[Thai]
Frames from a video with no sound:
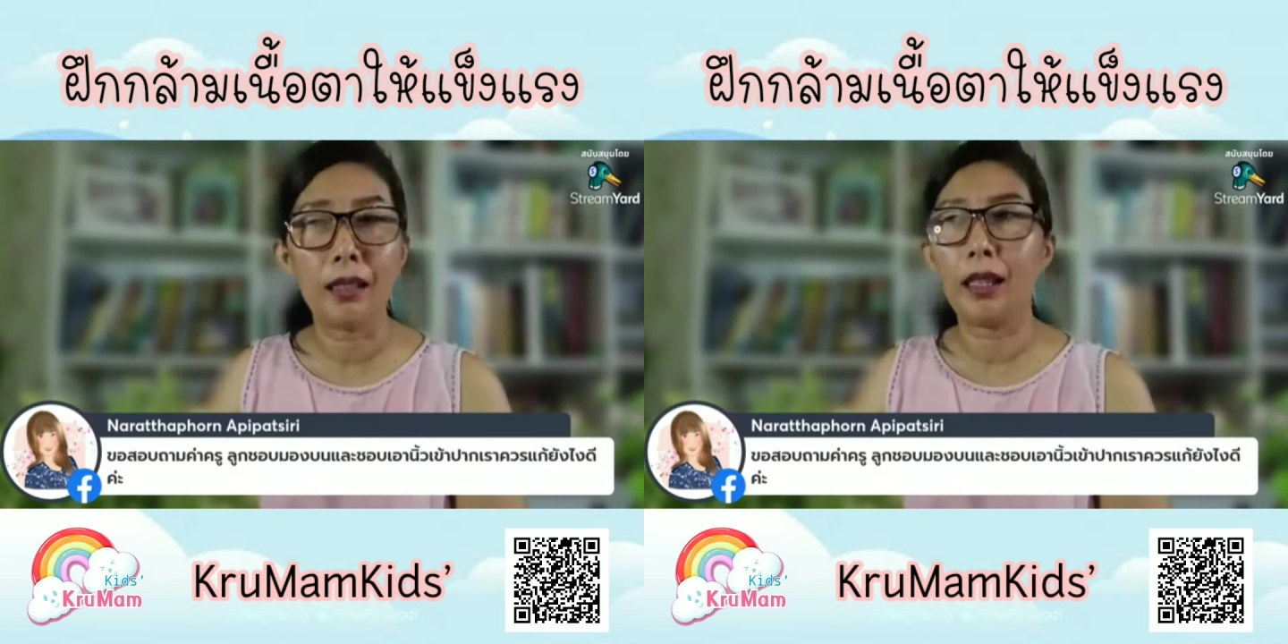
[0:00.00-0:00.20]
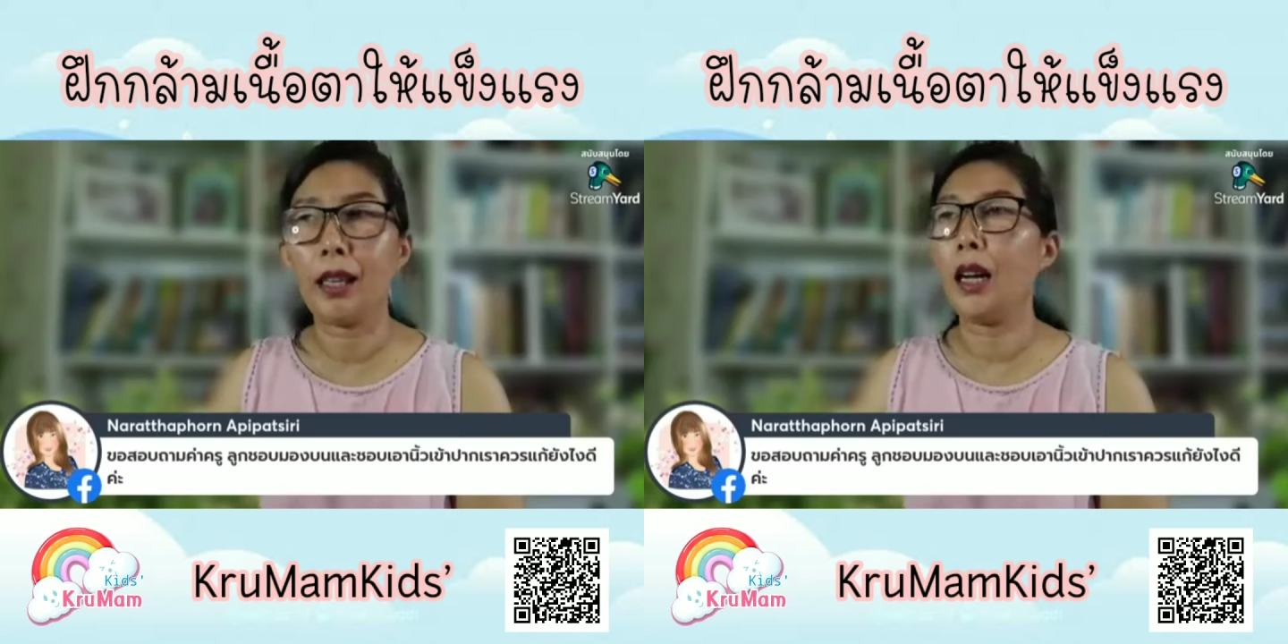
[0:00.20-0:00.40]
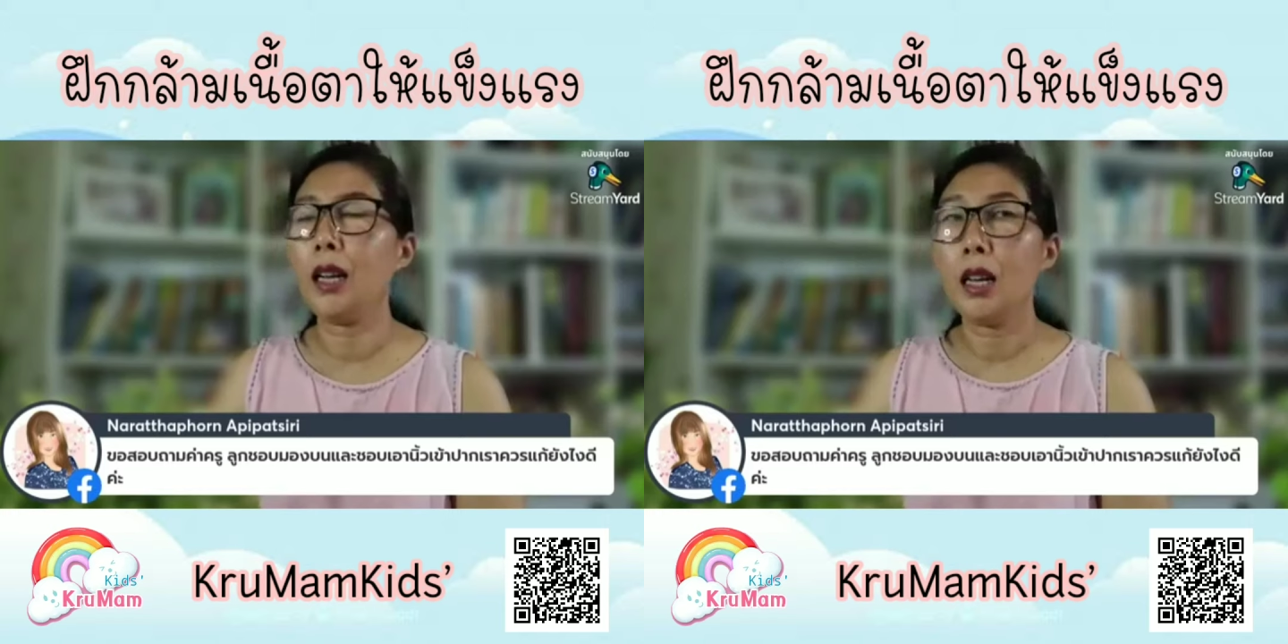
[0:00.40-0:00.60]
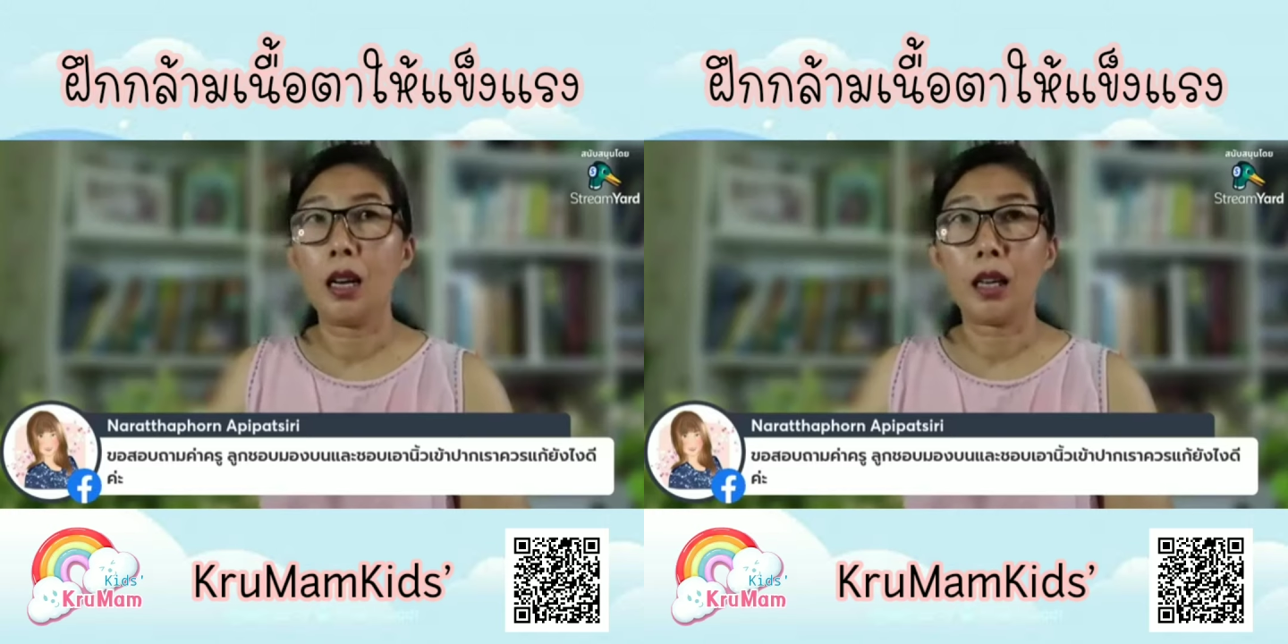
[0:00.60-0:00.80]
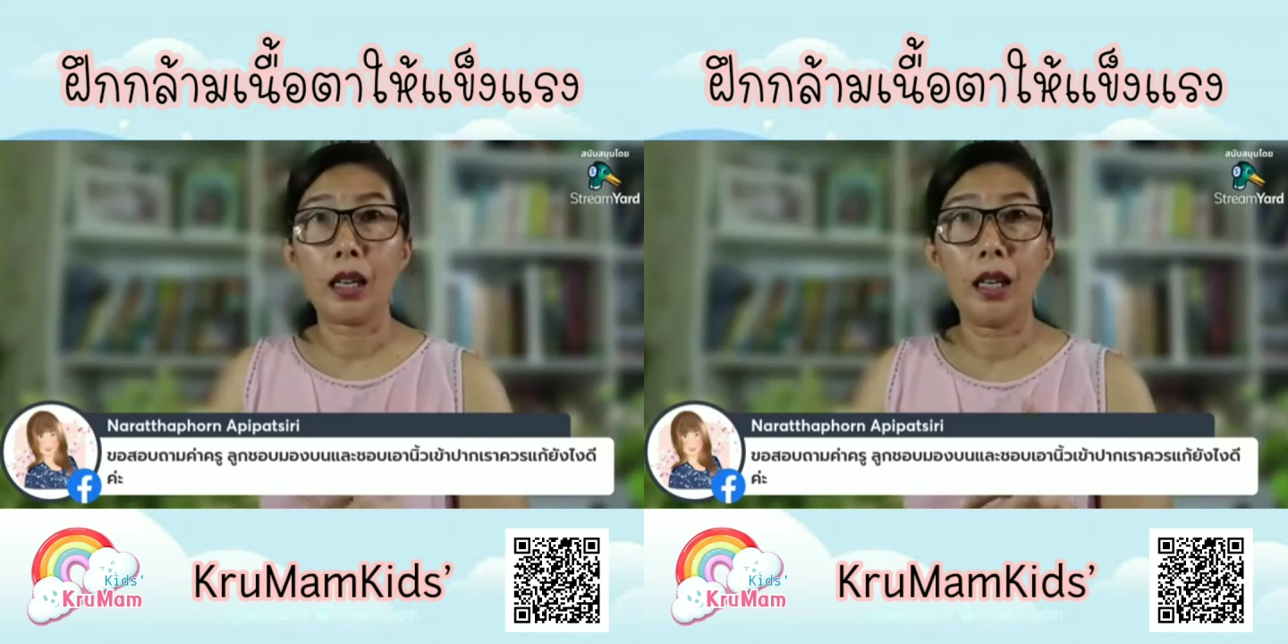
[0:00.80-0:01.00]
นะคะ
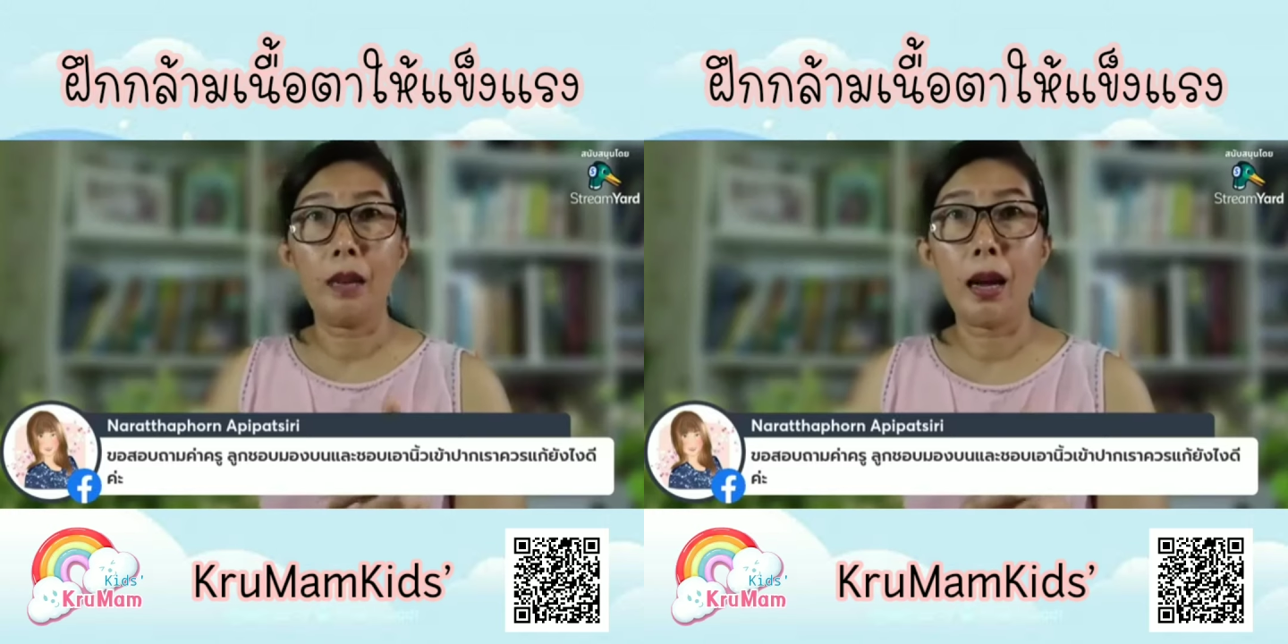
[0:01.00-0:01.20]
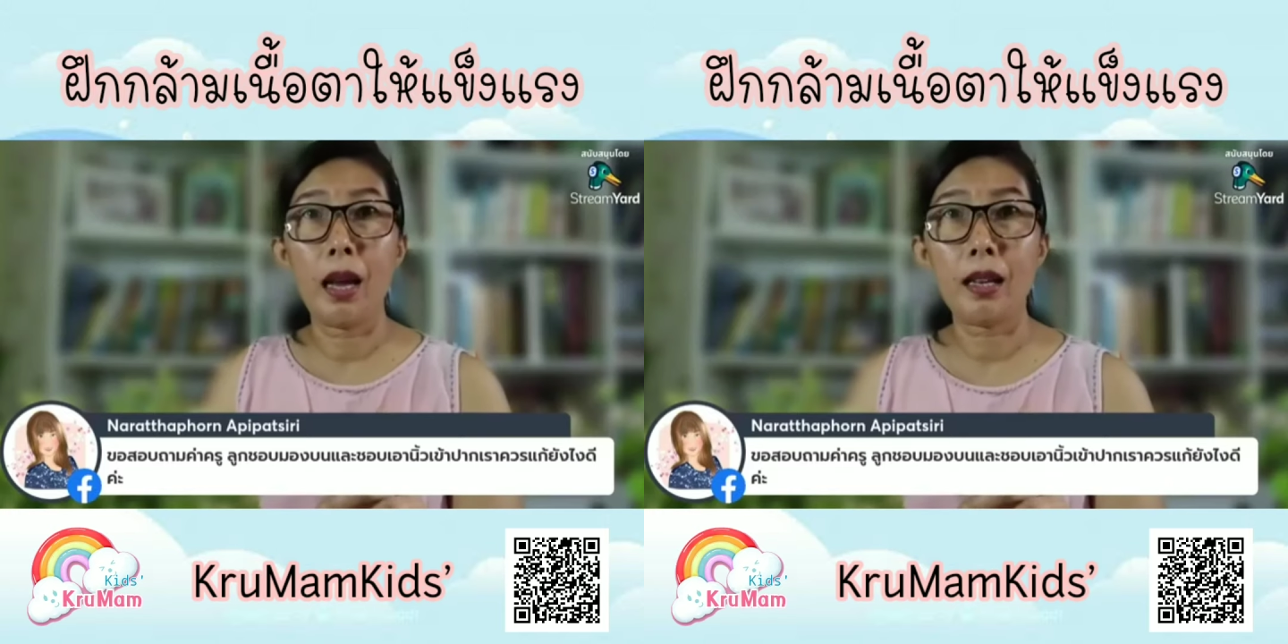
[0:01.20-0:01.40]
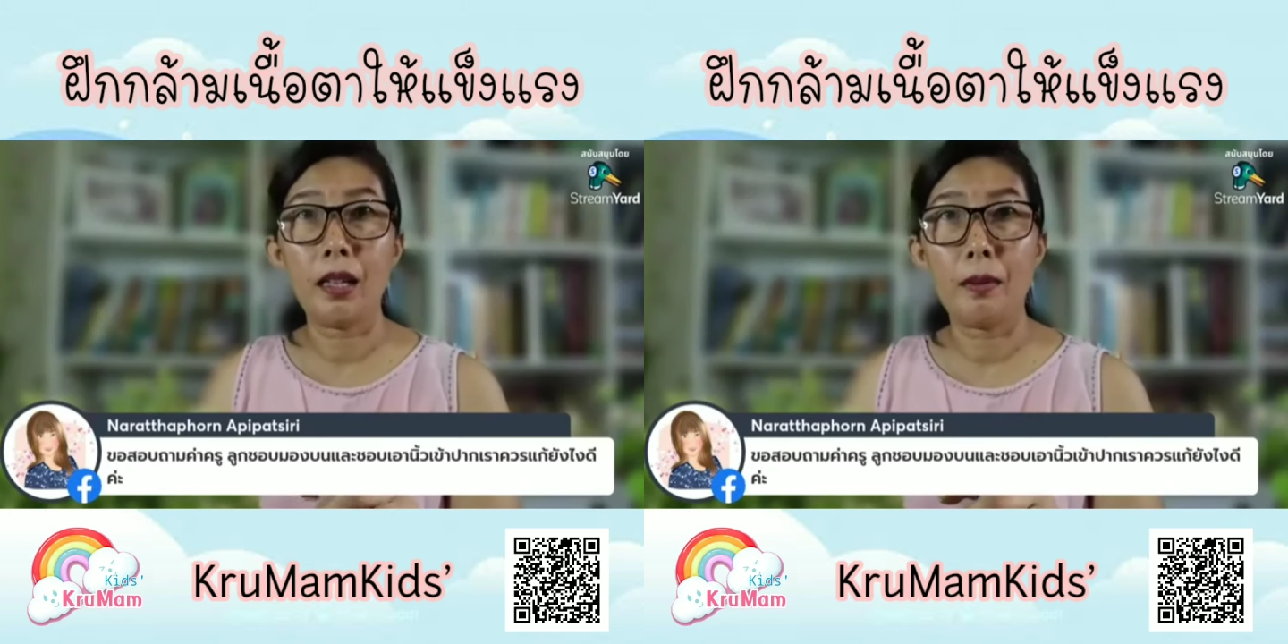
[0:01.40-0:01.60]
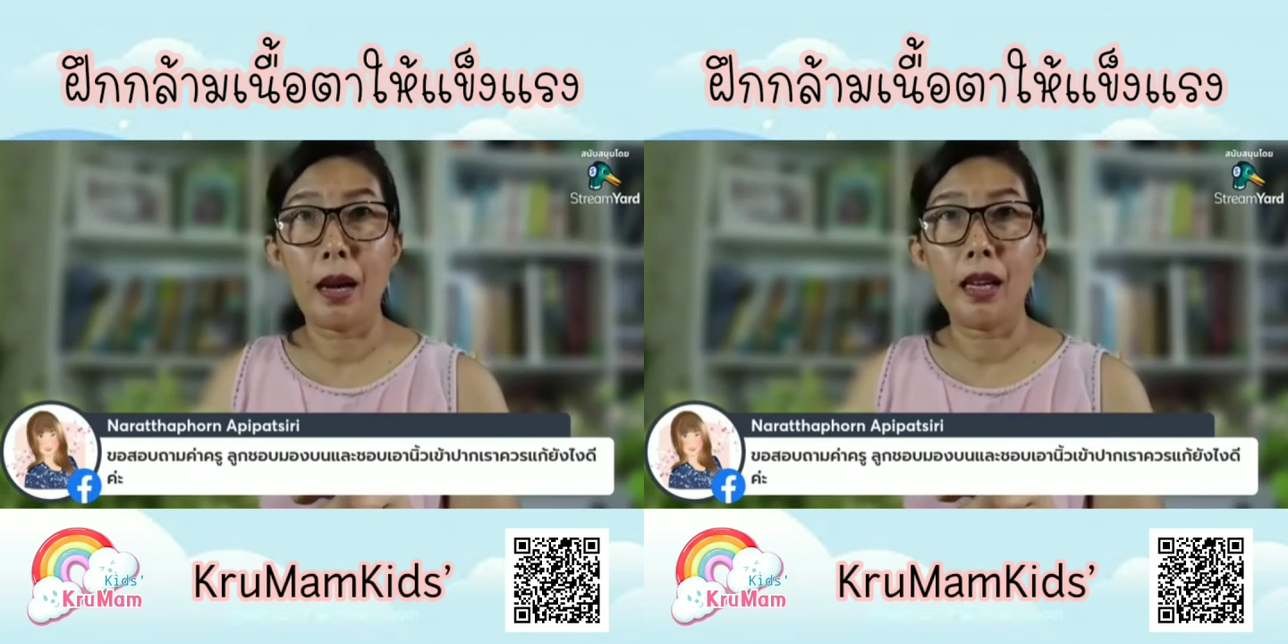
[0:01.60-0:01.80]
เคยไหมเคยไหม